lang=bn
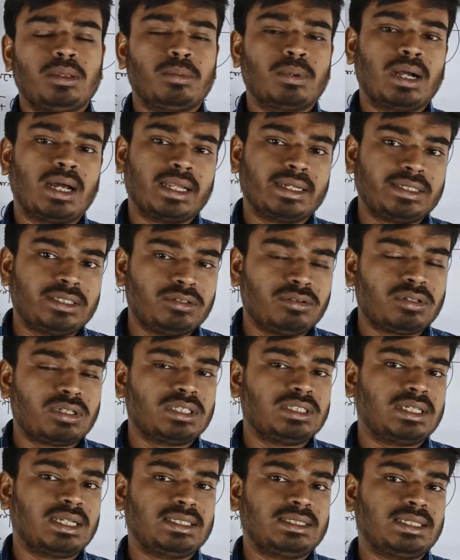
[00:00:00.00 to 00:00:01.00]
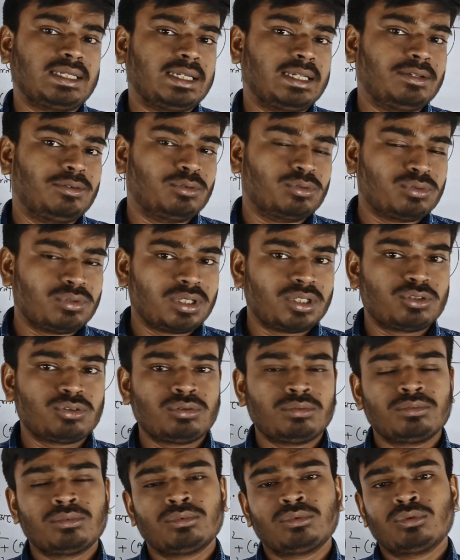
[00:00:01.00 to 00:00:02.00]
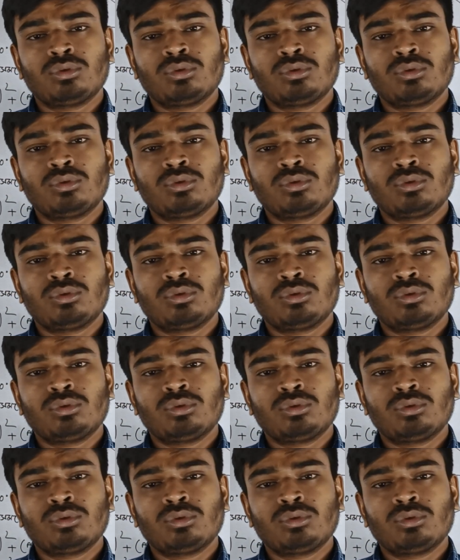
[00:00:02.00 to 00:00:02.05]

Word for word: এবং আরেকটি কথা যারা চ্যানেলে নতুন আছো